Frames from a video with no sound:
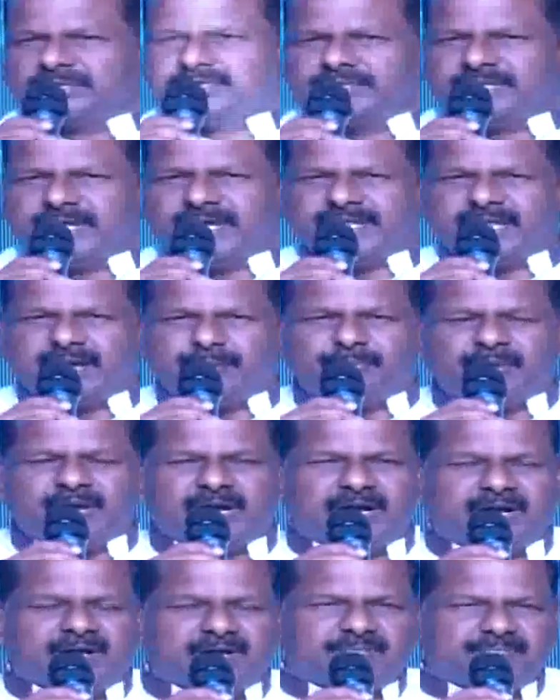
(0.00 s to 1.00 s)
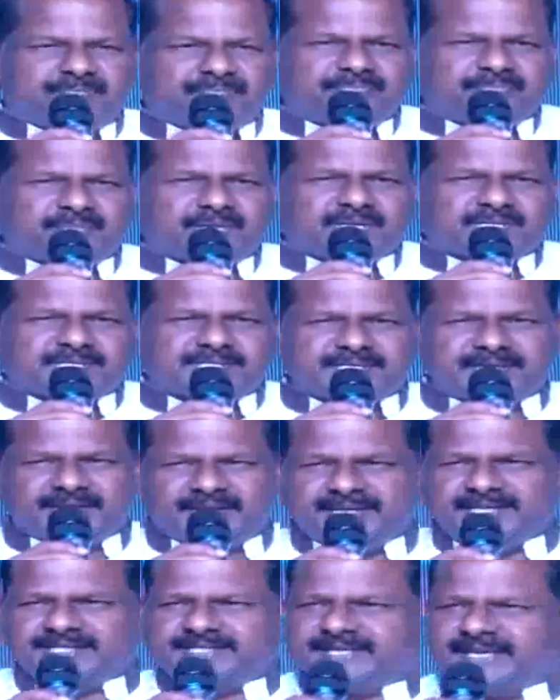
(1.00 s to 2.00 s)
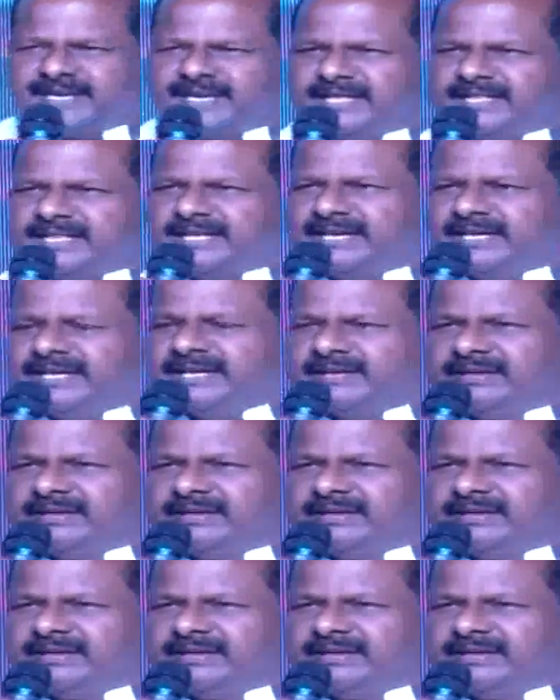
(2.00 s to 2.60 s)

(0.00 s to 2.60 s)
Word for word: దాదాపుగా సిరీస్ అనేది